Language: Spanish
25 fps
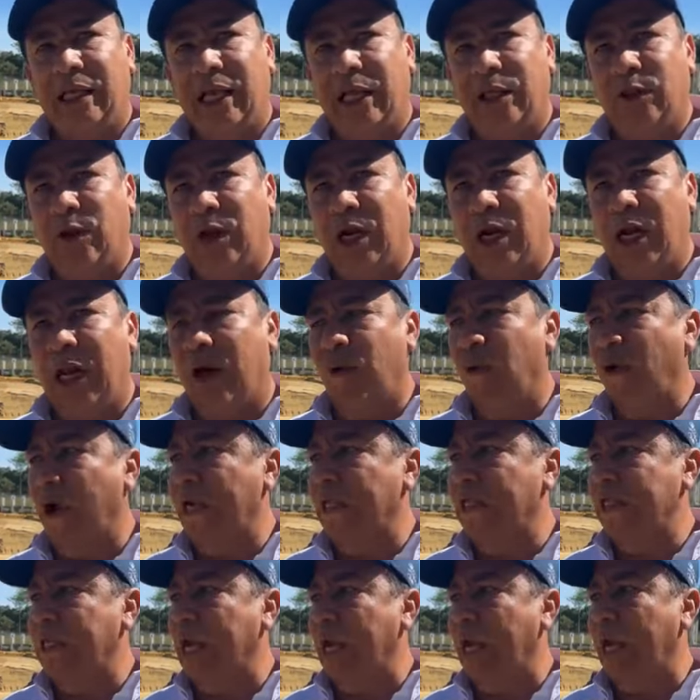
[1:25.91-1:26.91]
dándole la
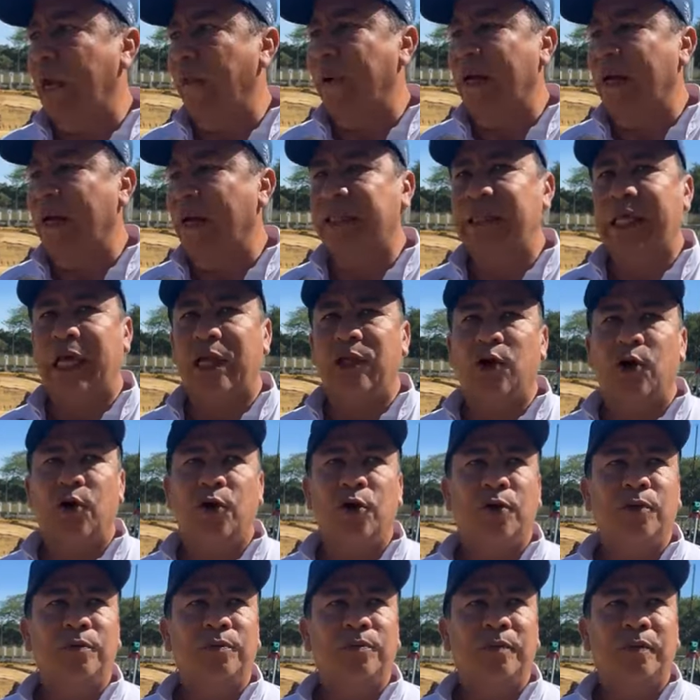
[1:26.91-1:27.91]
vuelta al
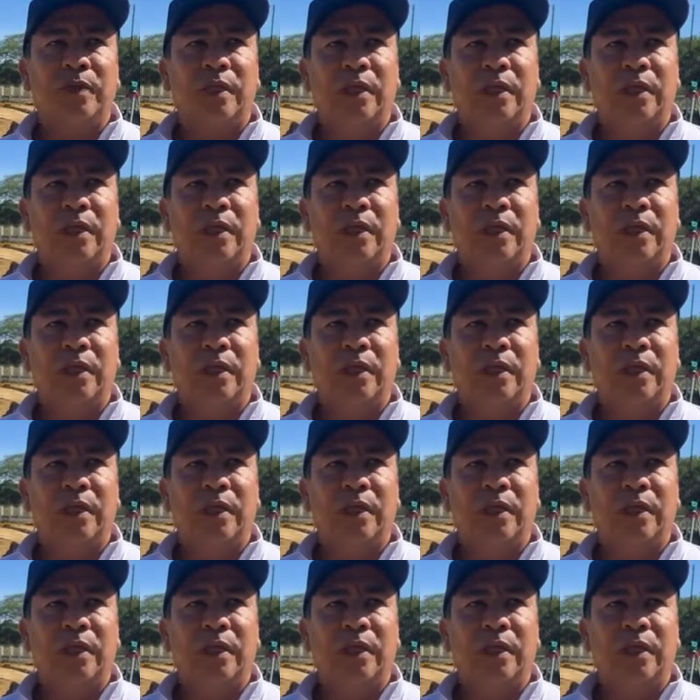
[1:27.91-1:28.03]
batallón